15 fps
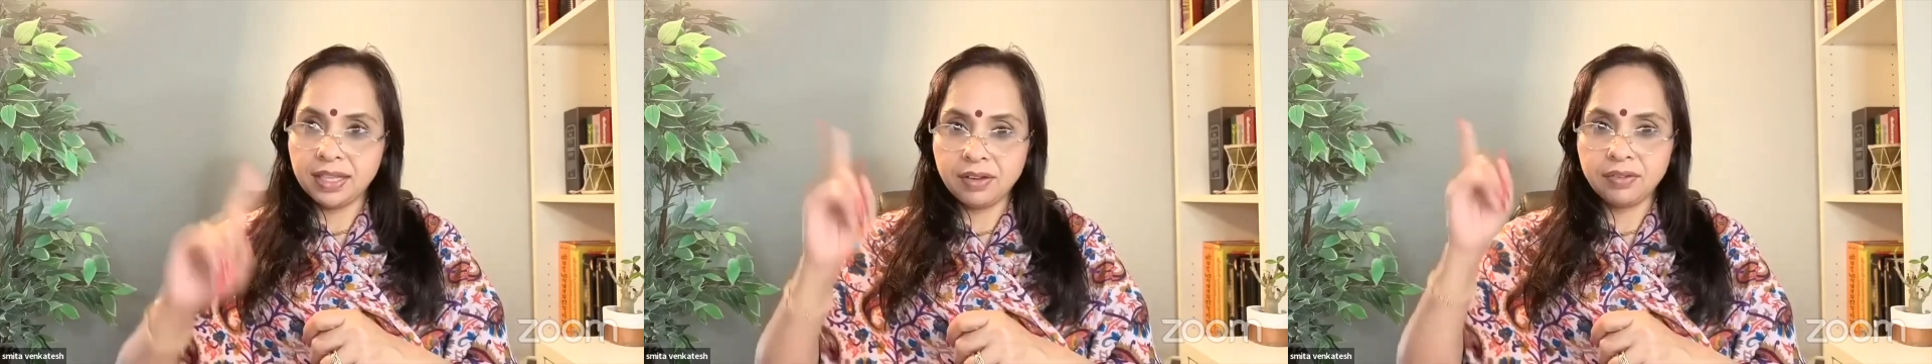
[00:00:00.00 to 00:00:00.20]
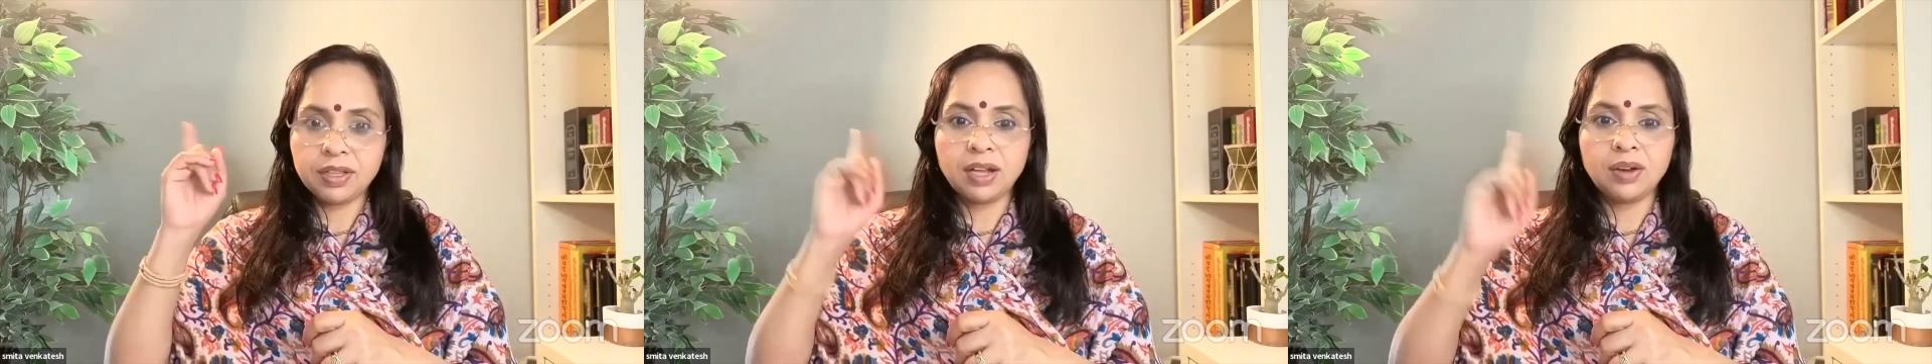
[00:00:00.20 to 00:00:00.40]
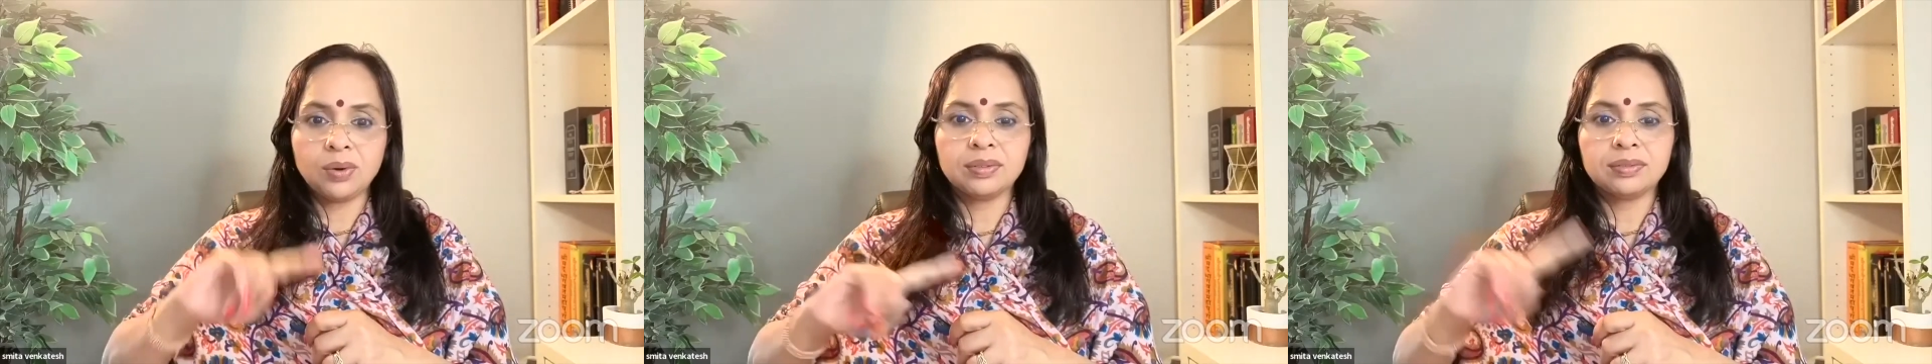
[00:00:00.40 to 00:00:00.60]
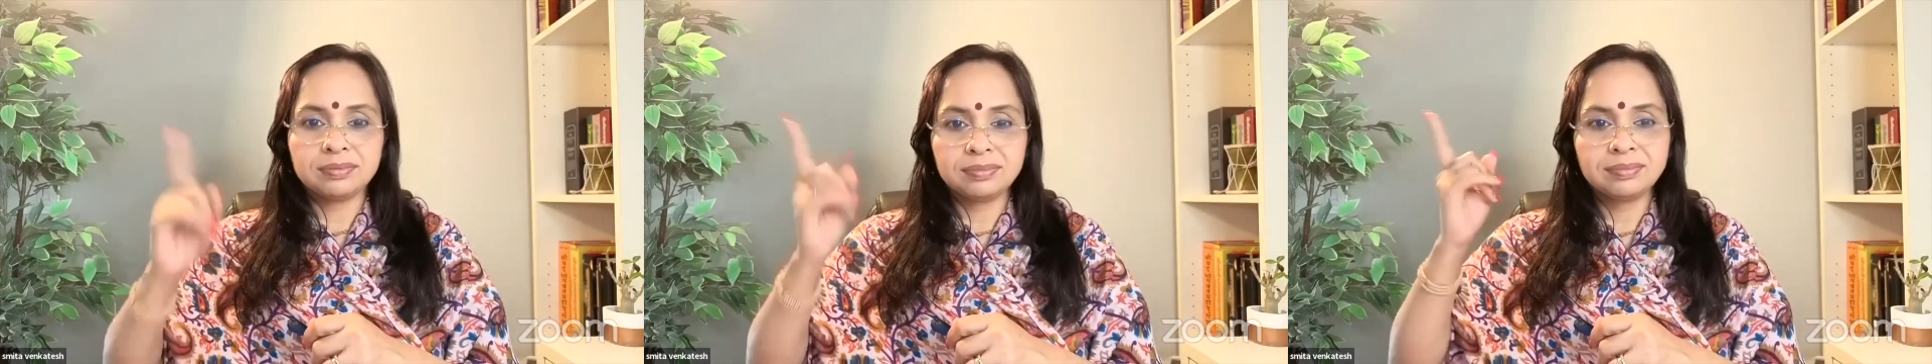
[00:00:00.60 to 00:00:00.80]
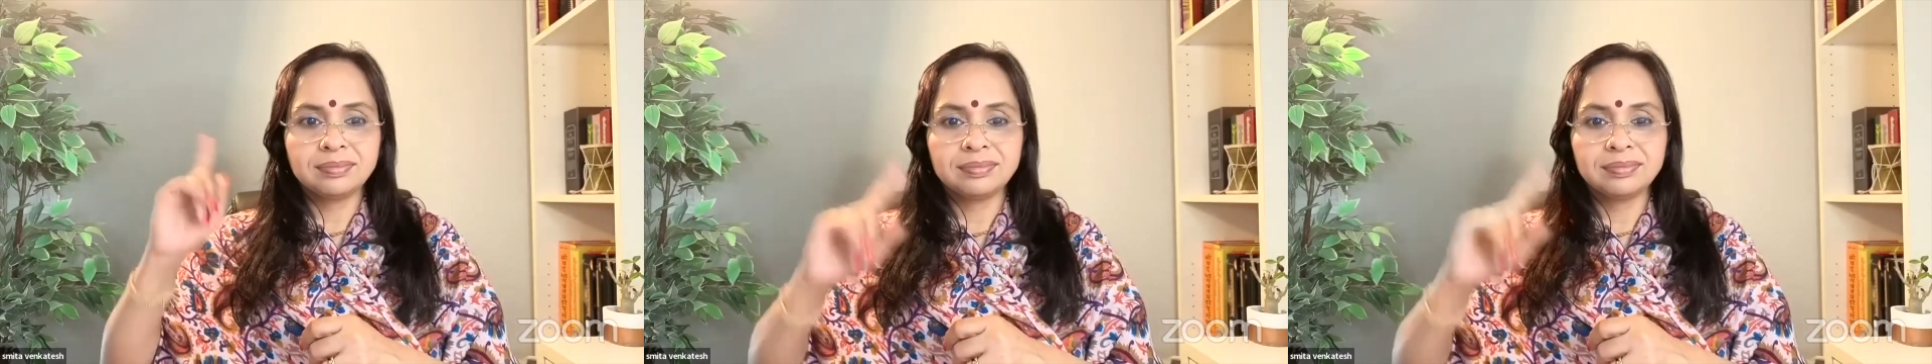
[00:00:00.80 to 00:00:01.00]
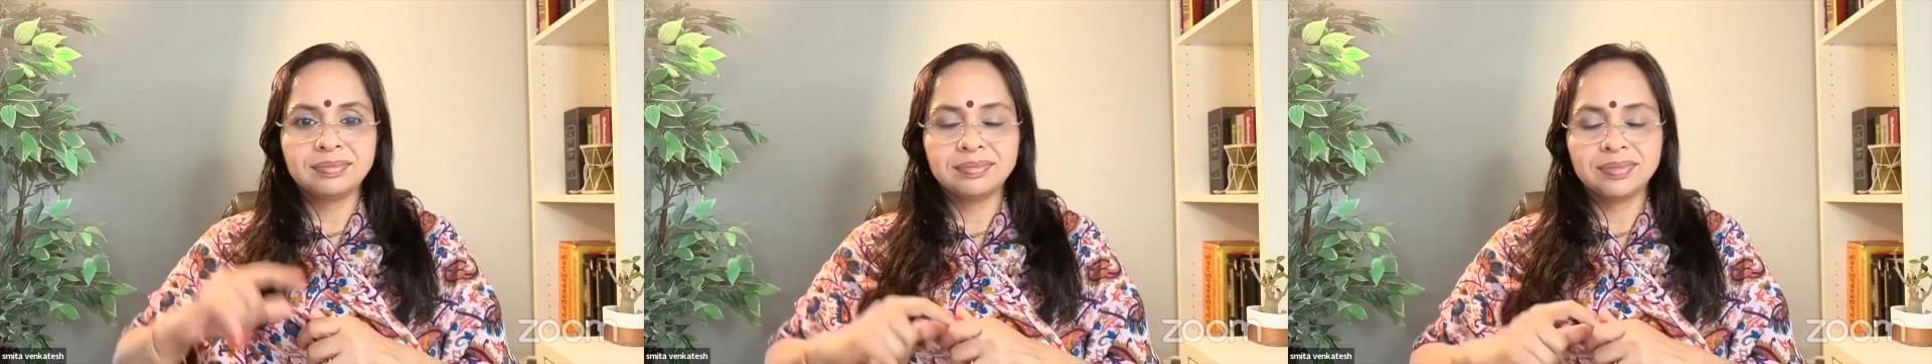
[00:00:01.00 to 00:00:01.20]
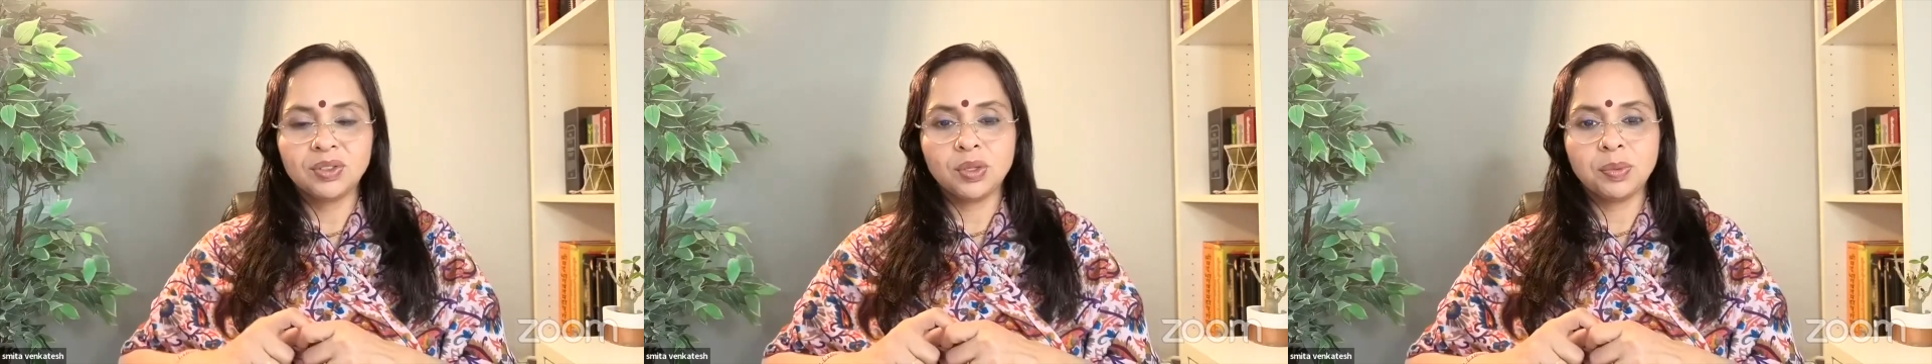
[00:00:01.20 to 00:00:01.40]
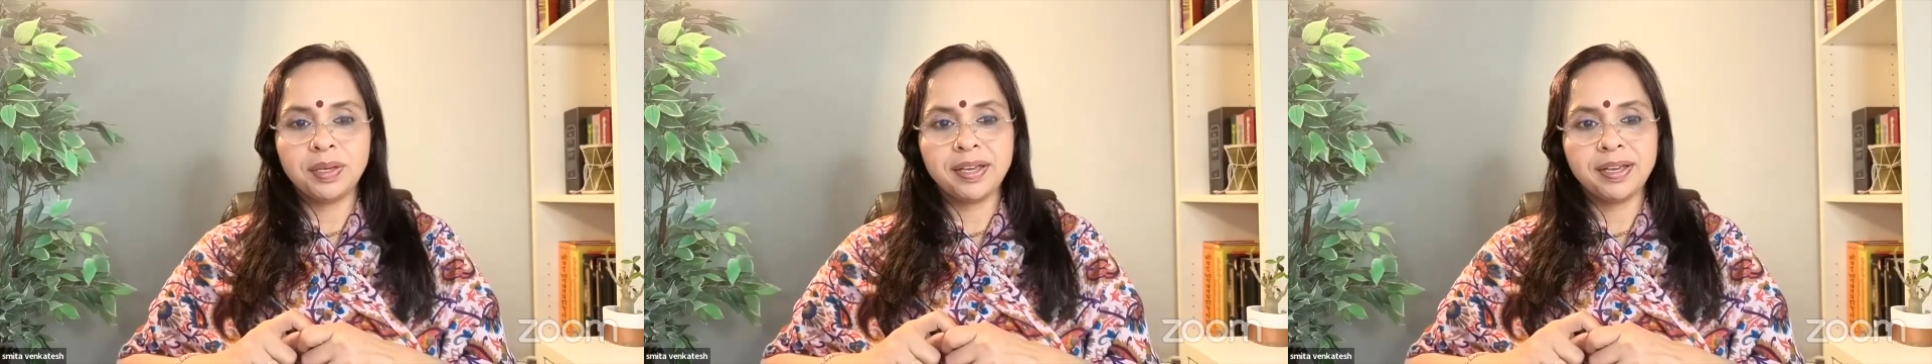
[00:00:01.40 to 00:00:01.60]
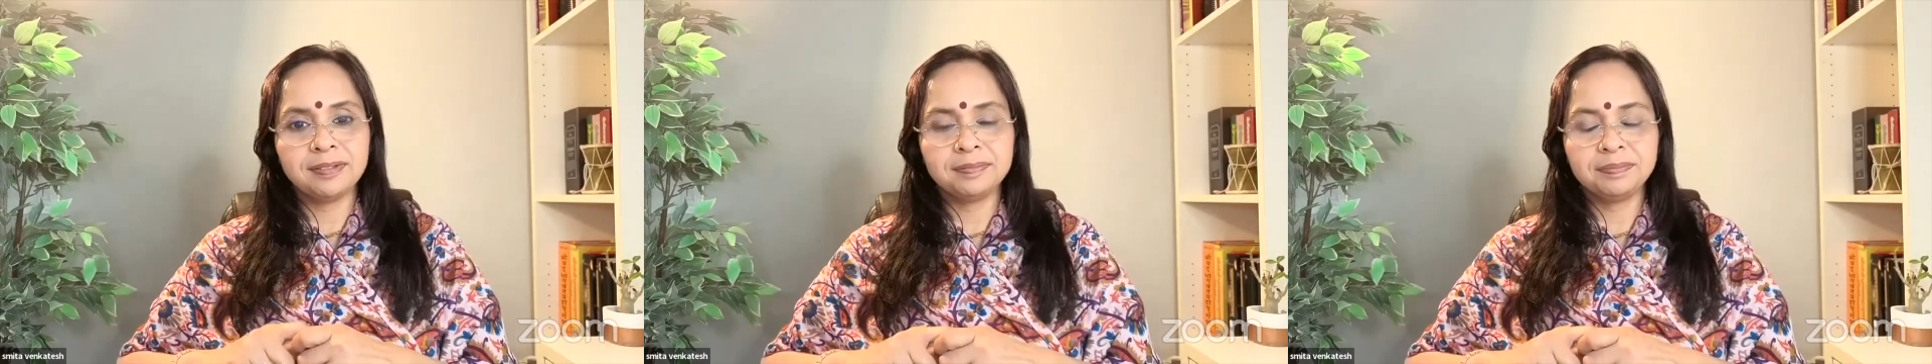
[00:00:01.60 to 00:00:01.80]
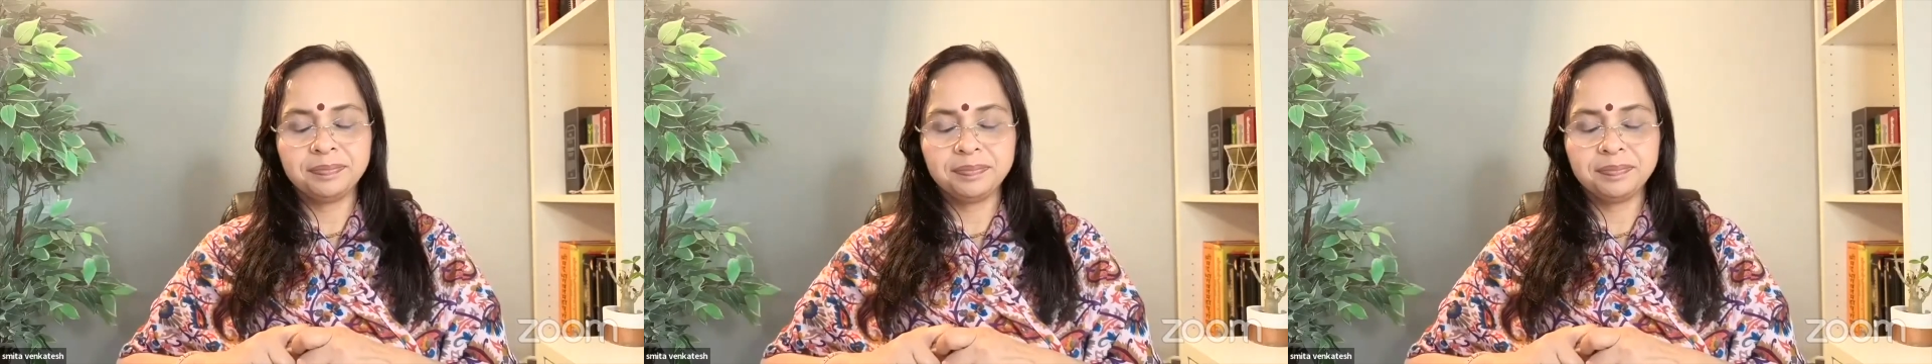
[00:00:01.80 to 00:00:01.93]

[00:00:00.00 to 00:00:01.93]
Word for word: देवता लोग जो भी है